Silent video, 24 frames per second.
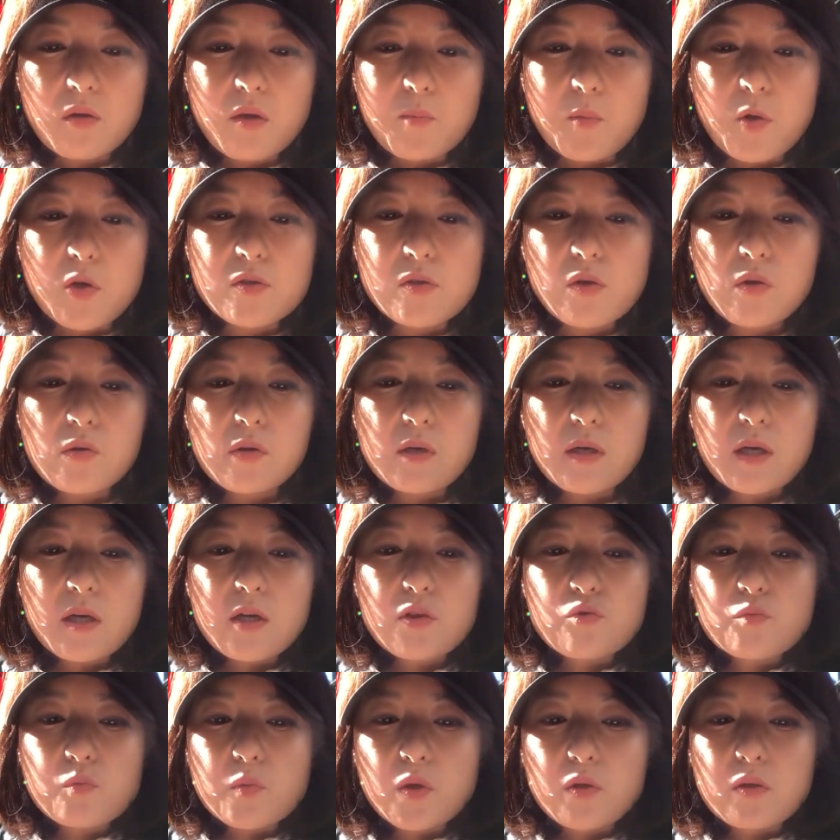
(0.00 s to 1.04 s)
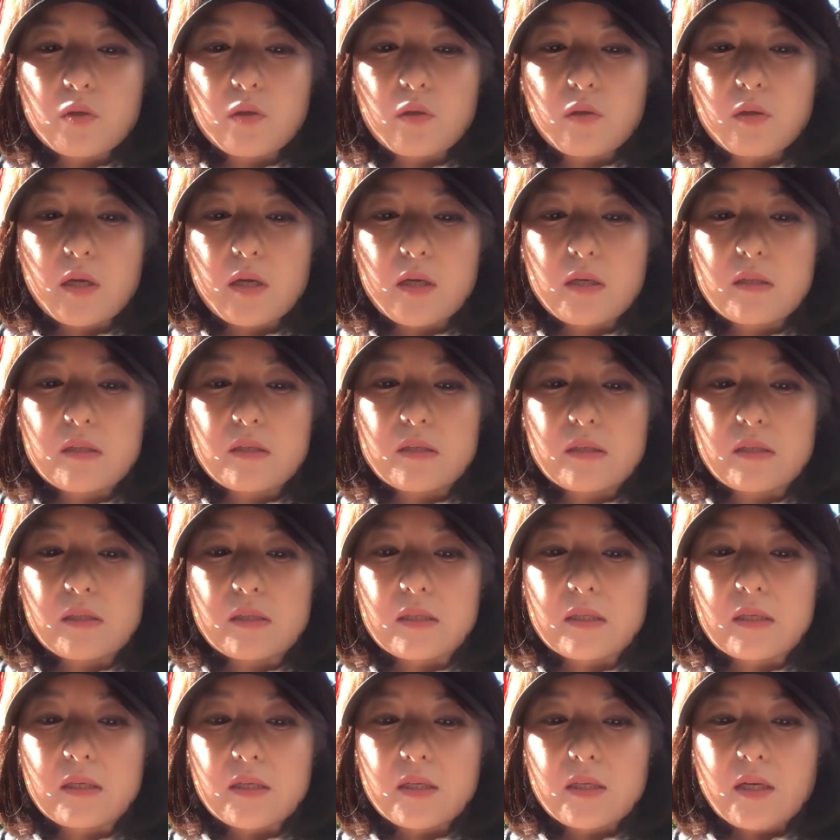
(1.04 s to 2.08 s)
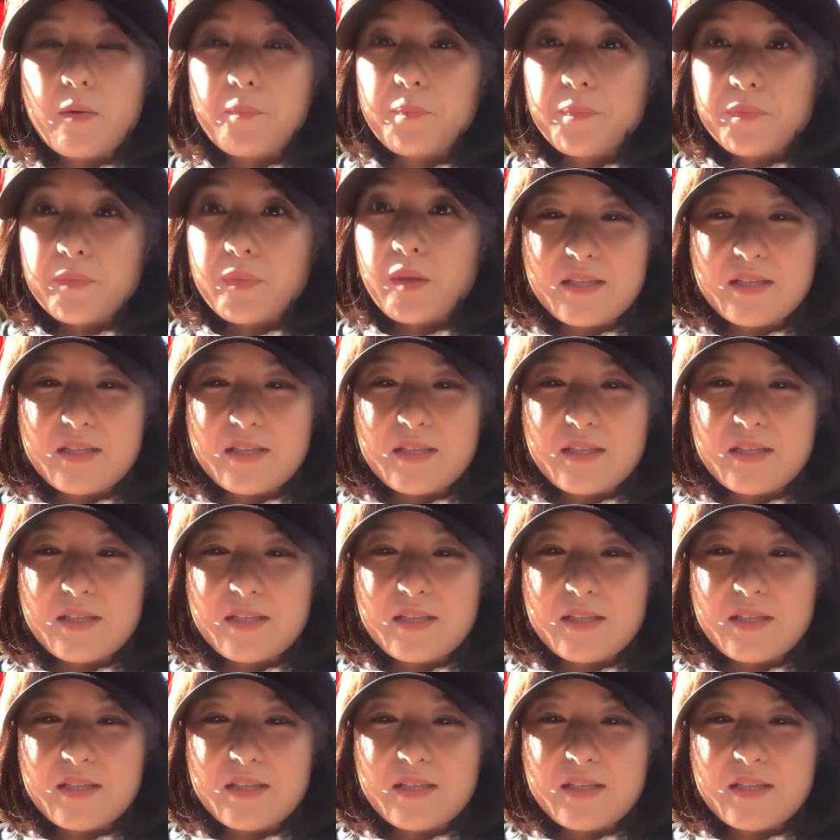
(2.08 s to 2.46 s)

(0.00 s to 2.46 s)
그렇게 멍석을 깔아주면 이런 아이들은 아마